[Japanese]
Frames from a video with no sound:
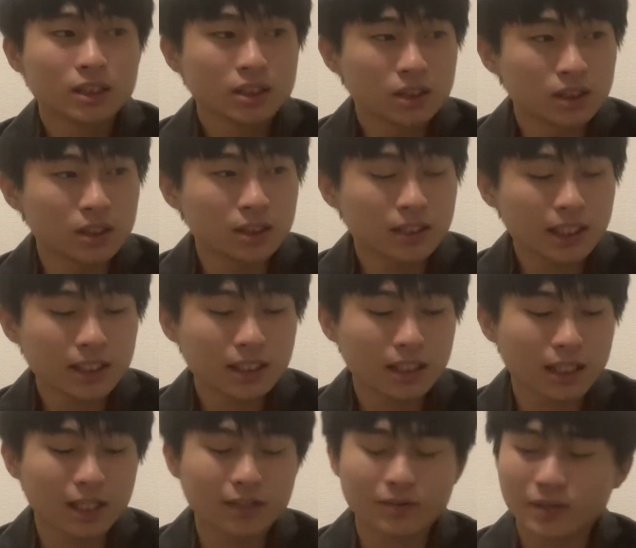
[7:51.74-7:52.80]
うん。だった
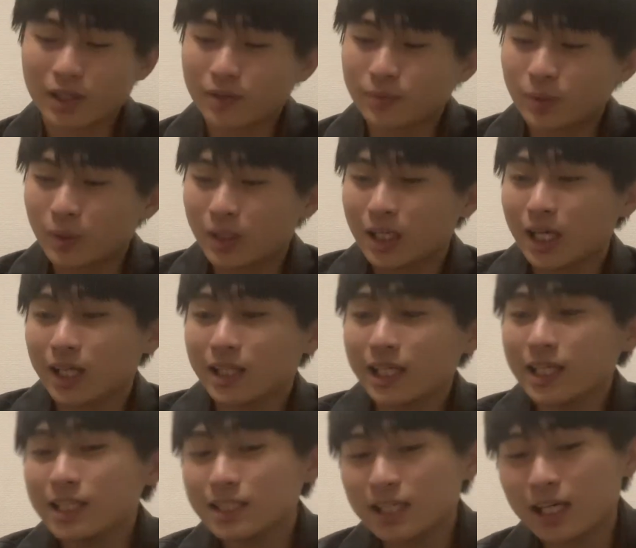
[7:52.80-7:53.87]
ら、なんかもう、硬
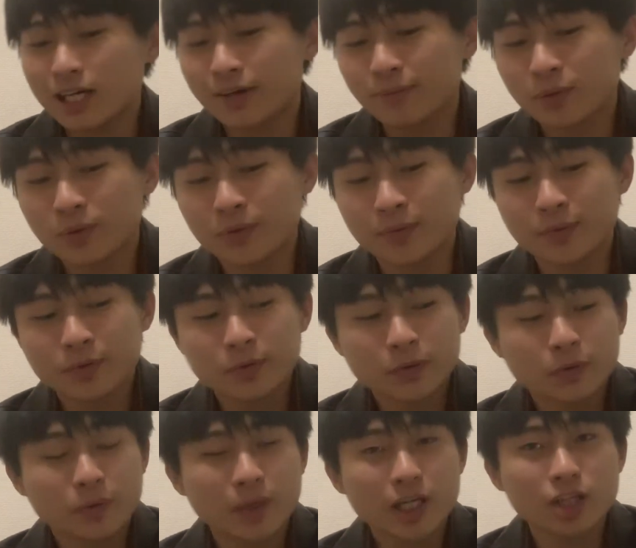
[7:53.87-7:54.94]
いさ、も
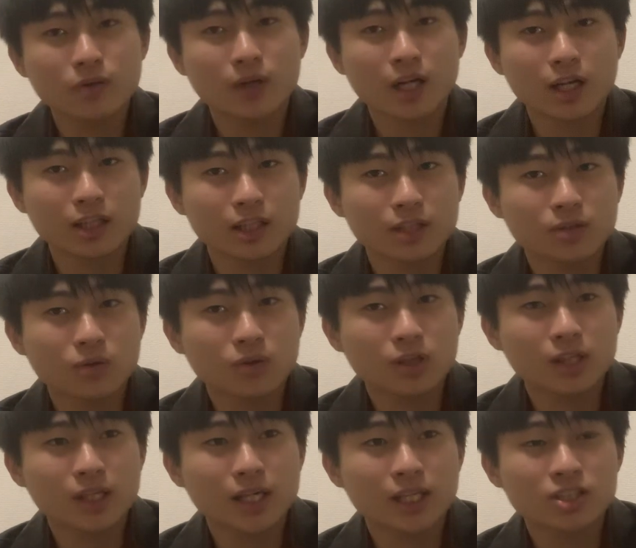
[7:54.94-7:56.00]
う、わけのわからないところ
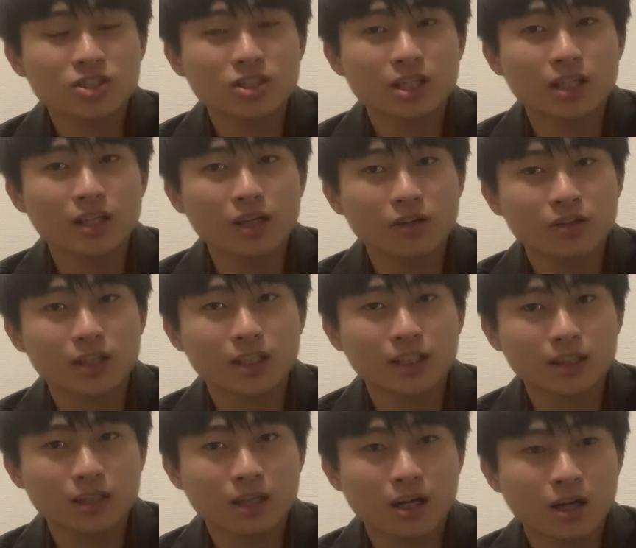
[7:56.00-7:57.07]
でね、8時間寝るぐらい
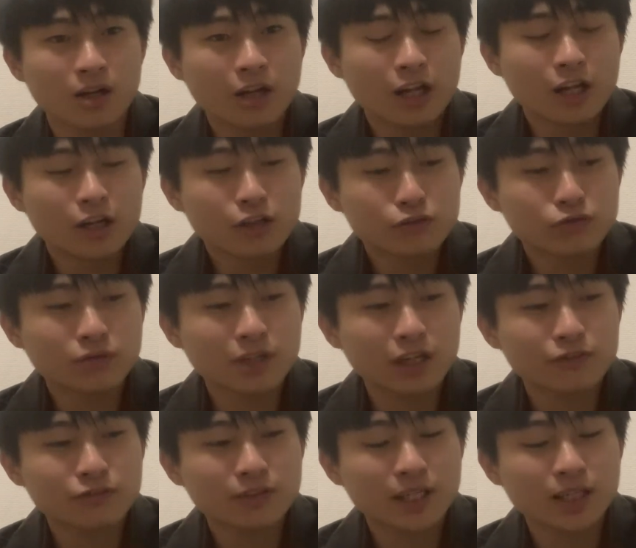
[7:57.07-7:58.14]
だったら、ふか
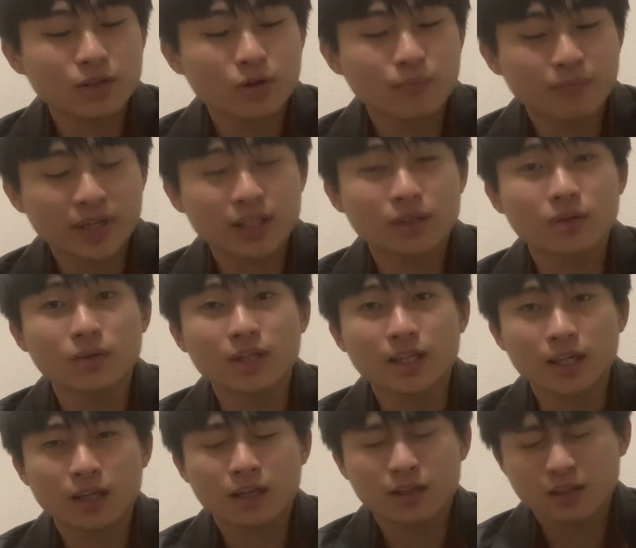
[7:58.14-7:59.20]
ふかのベッドで
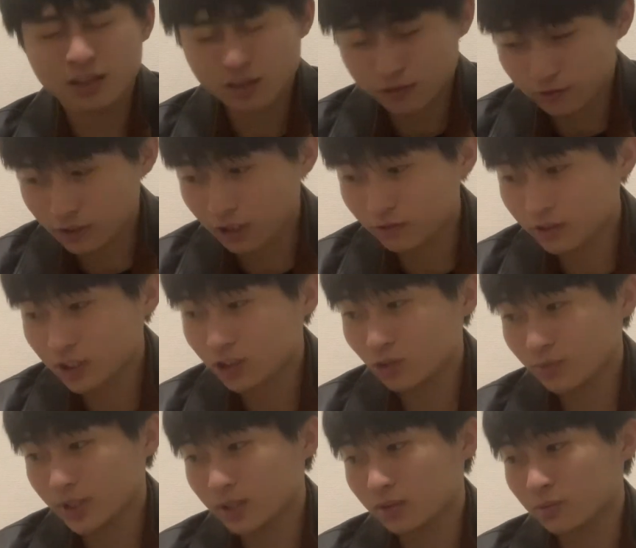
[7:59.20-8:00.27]
ね、ふかふかの
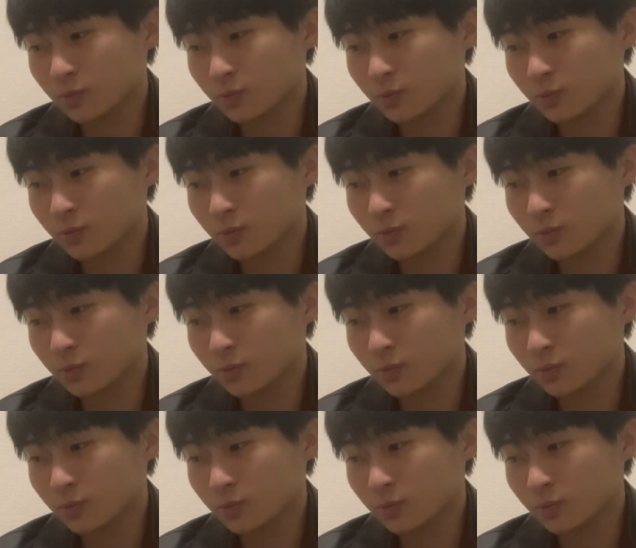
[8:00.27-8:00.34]
ベッド、